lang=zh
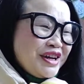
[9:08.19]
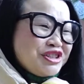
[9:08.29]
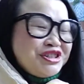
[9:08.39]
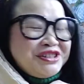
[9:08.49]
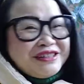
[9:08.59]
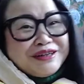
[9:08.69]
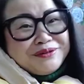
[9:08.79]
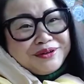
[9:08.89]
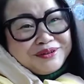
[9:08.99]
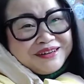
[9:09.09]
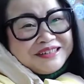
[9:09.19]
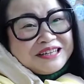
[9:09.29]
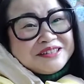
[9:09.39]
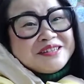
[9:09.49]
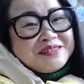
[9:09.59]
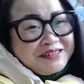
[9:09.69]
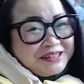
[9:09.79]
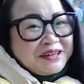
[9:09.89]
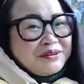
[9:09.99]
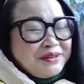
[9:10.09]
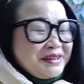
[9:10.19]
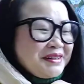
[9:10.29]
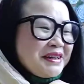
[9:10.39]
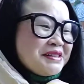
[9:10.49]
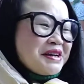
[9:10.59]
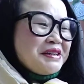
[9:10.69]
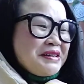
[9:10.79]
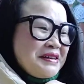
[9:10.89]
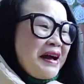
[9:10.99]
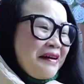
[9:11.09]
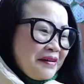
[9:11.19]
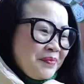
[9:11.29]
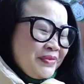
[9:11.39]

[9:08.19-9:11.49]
其实 Coco 更年轻的时候也跟大家一样，